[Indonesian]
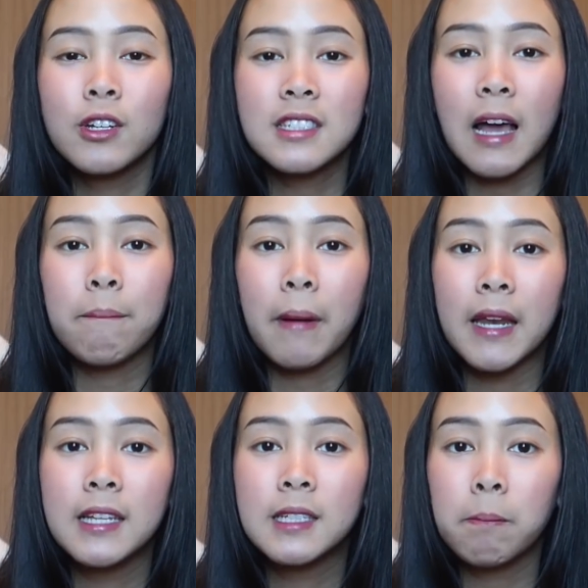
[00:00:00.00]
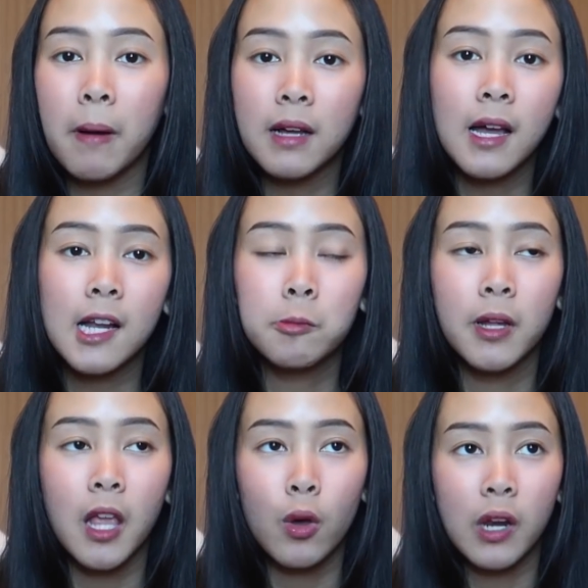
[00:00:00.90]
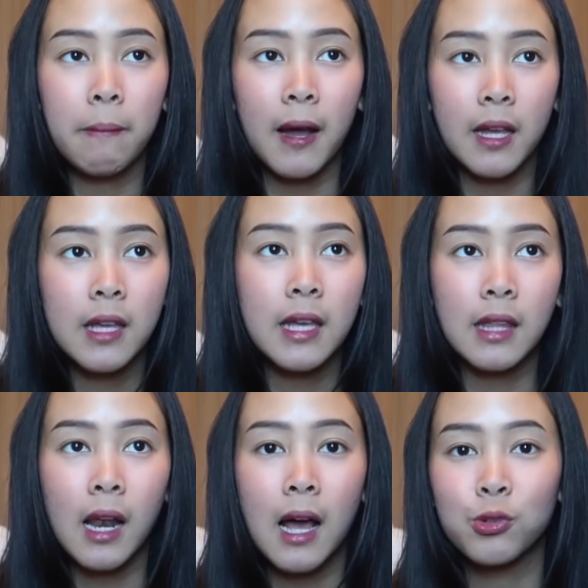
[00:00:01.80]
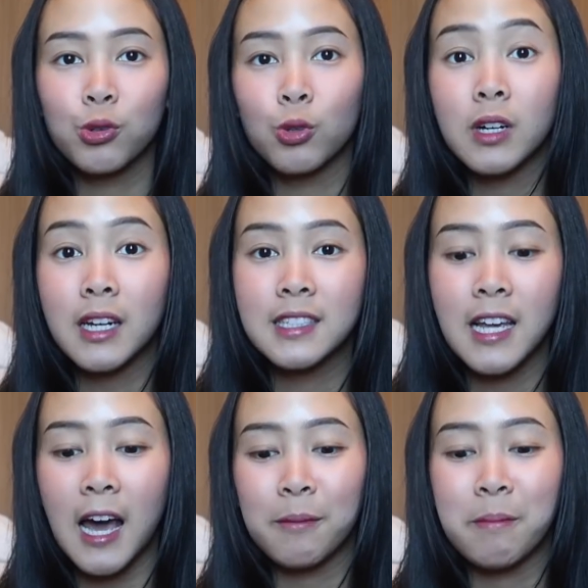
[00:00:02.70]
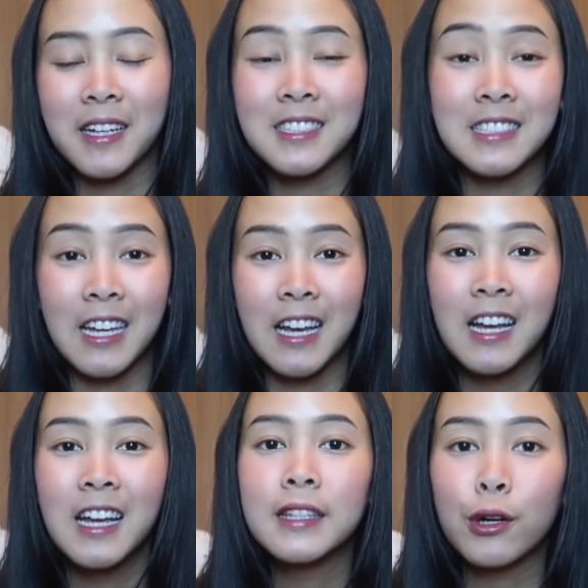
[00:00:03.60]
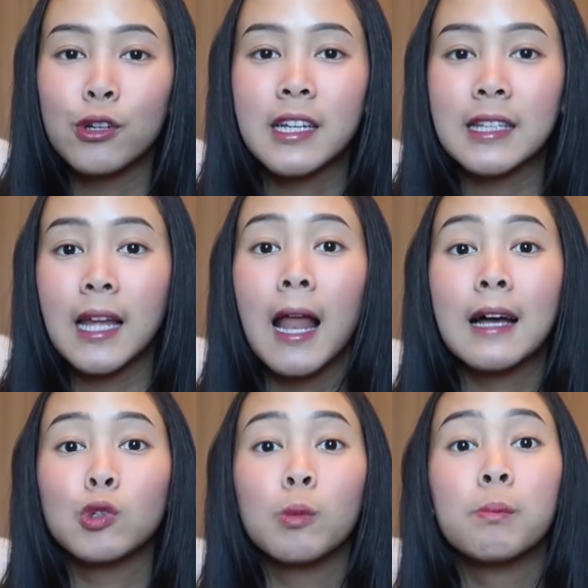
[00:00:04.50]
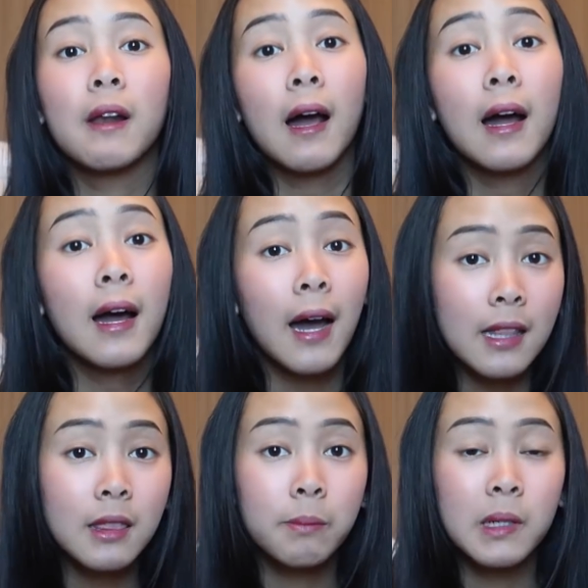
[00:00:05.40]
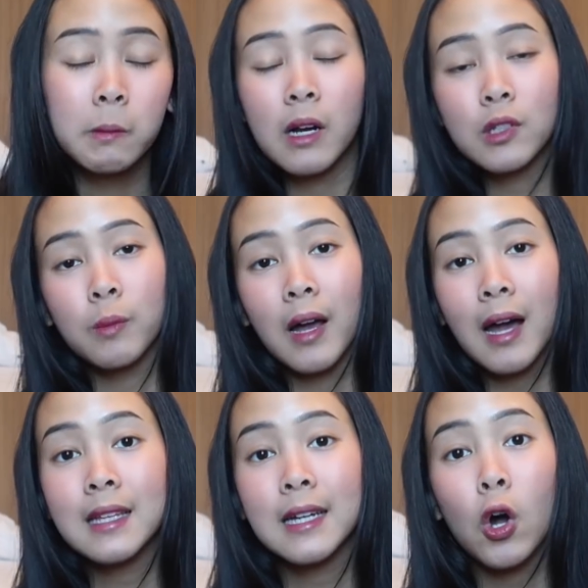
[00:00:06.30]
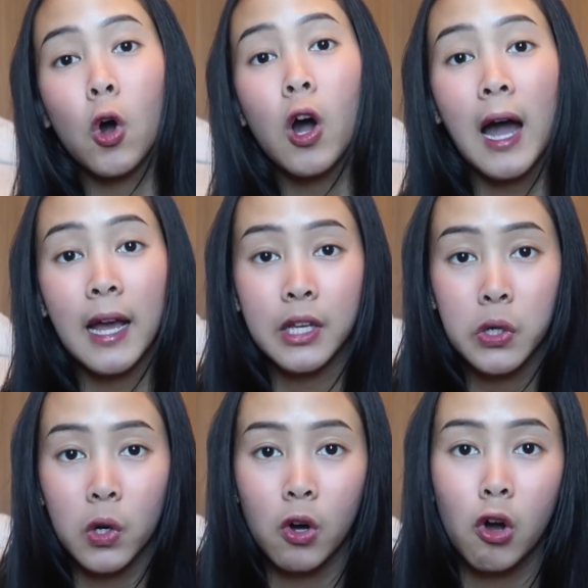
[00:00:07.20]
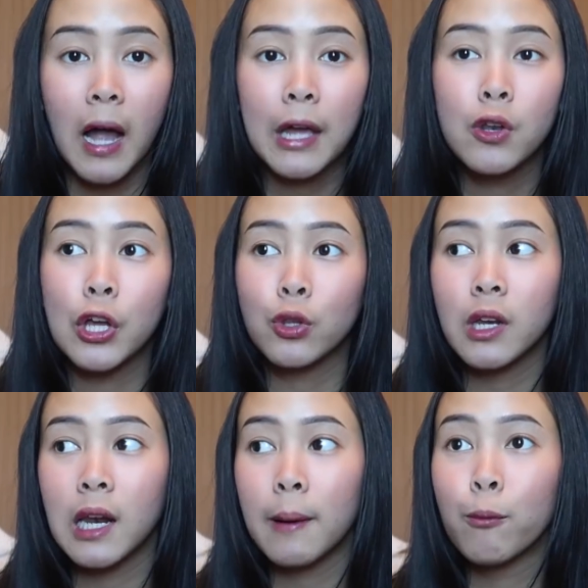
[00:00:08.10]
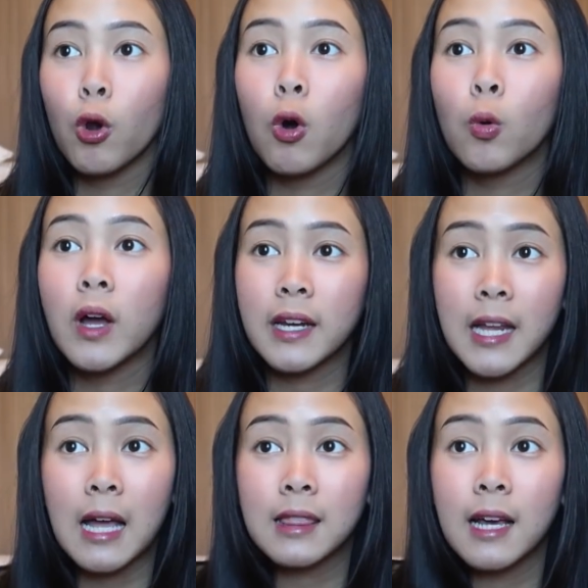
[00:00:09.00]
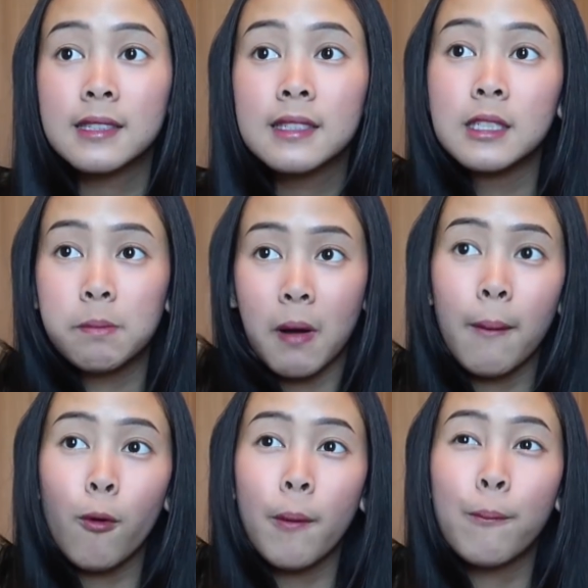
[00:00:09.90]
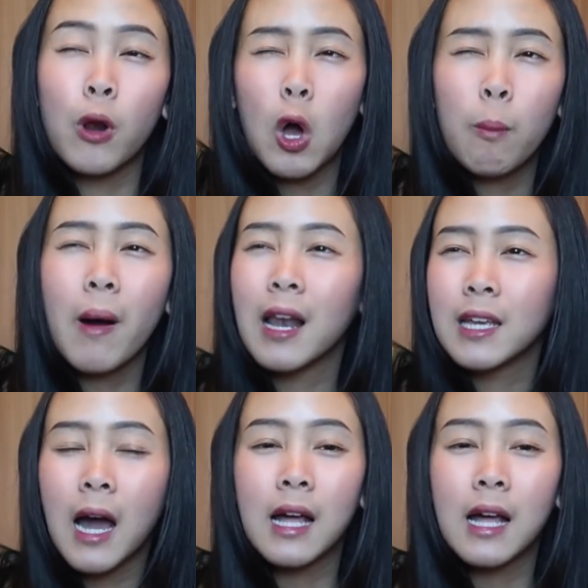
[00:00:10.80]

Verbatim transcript: Terus sampai di Jepang tanggal 9 Januari pagi kita langsung tuker JR Pass-nya. Terus kita langsung berangkat, benar-benar langsung berangkat ke Hokkaido. Hokkaido itu adalah pulau yang di atas Jepang, pokoknya pulau paling